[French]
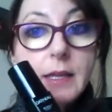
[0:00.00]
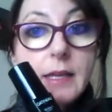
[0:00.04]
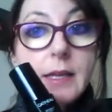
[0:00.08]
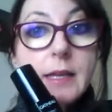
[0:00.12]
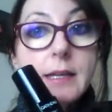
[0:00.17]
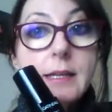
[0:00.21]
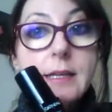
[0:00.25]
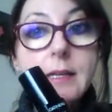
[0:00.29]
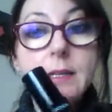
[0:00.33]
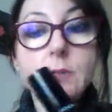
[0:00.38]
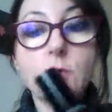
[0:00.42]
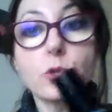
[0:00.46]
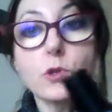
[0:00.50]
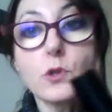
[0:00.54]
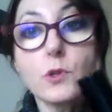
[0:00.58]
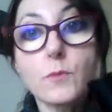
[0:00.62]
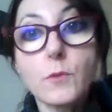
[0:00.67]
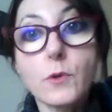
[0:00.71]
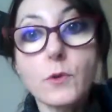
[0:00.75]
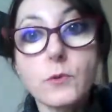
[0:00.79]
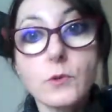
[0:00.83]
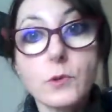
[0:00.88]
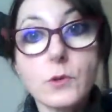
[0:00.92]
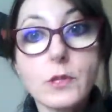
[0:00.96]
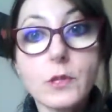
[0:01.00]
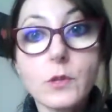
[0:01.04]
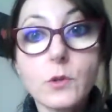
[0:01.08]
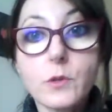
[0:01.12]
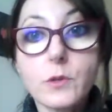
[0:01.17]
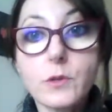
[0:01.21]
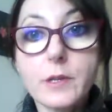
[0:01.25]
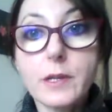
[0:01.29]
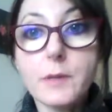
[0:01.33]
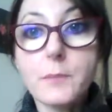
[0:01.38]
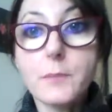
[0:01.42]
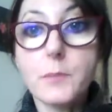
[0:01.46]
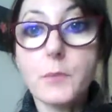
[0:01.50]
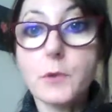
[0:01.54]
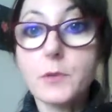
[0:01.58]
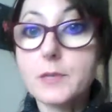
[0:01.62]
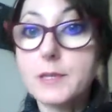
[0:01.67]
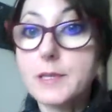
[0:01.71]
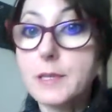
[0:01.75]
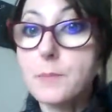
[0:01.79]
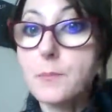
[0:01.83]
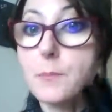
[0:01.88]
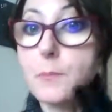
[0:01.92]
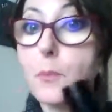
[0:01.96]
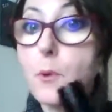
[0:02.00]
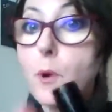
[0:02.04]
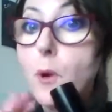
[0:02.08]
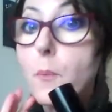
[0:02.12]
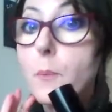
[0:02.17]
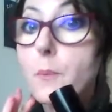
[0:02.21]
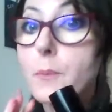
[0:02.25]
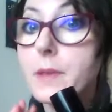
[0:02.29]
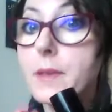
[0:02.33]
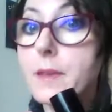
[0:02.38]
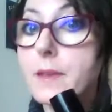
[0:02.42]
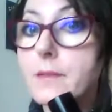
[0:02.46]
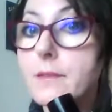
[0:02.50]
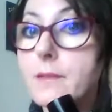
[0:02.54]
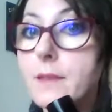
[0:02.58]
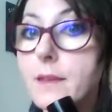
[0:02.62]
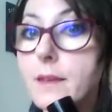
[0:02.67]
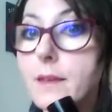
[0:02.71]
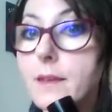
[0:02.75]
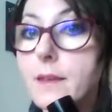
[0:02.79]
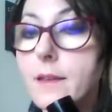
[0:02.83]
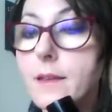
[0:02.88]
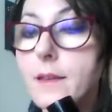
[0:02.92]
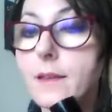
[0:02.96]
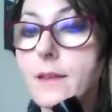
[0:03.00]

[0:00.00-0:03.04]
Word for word: que tout le monde y connaît pour ses propriétés